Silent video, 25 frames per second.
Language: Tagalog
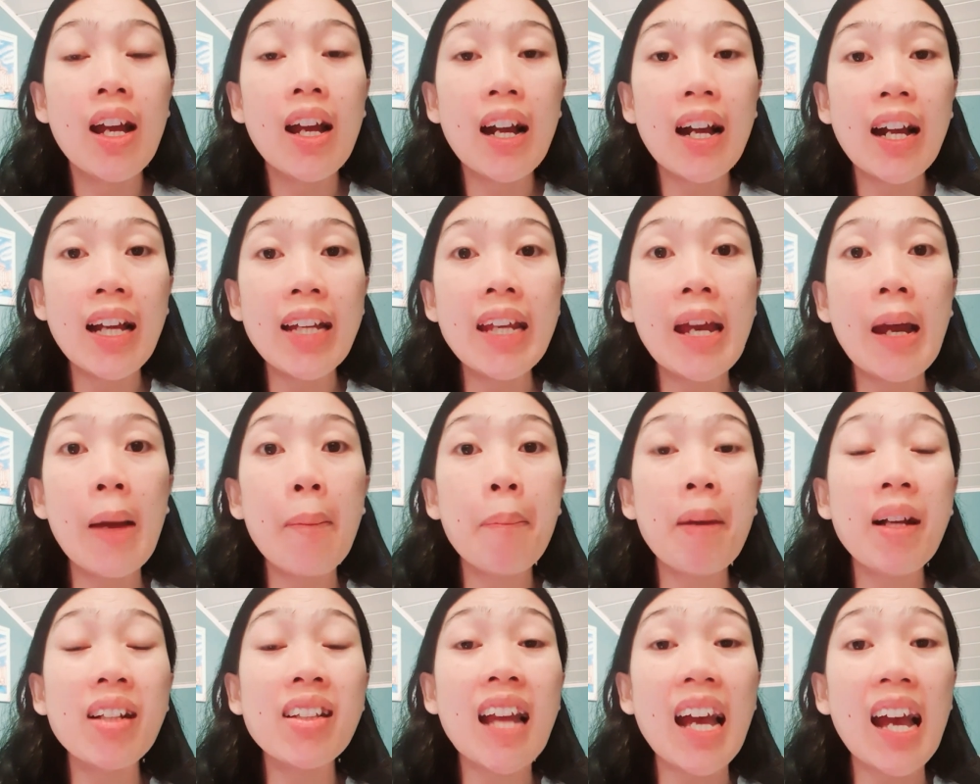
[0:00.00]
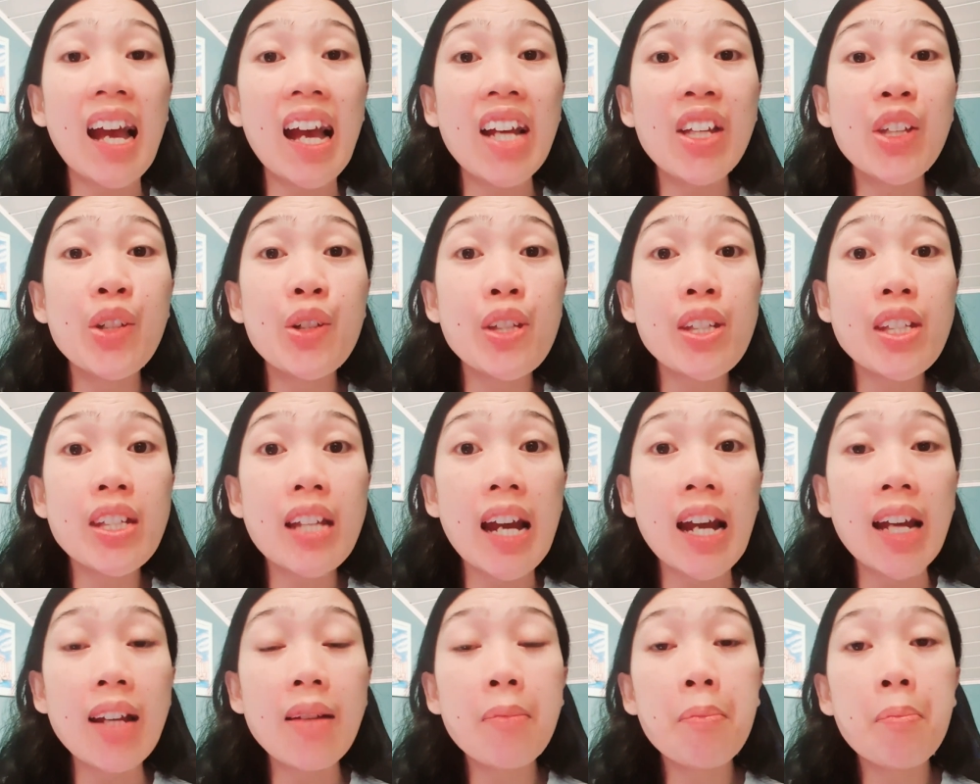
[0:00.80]
Kaya pag naayos
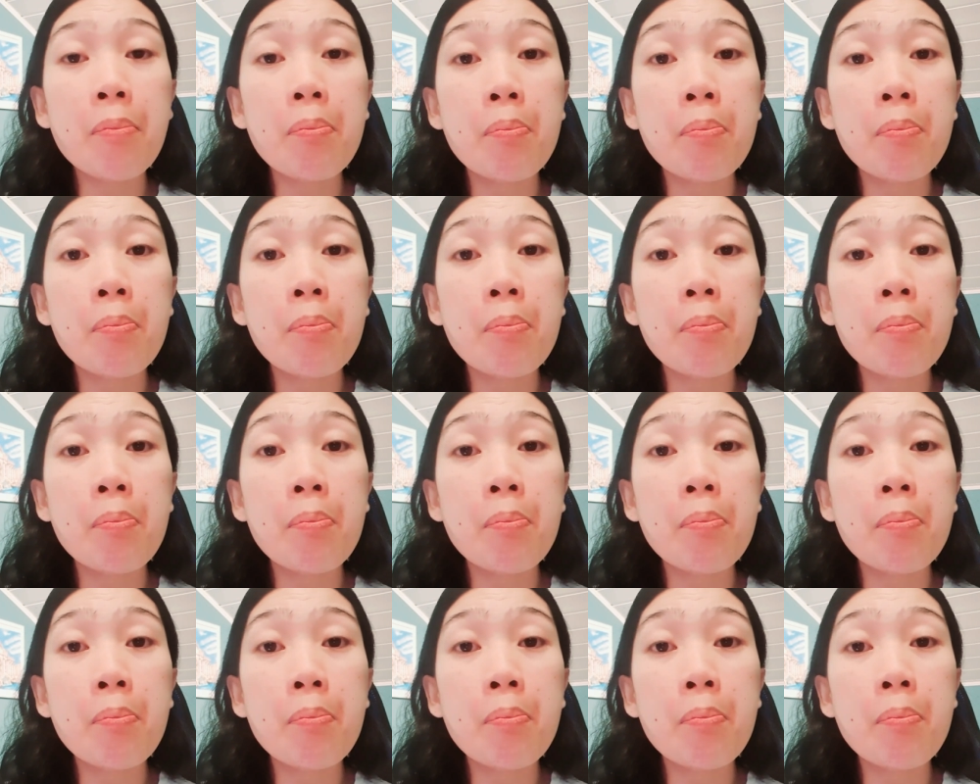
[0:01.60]
yan,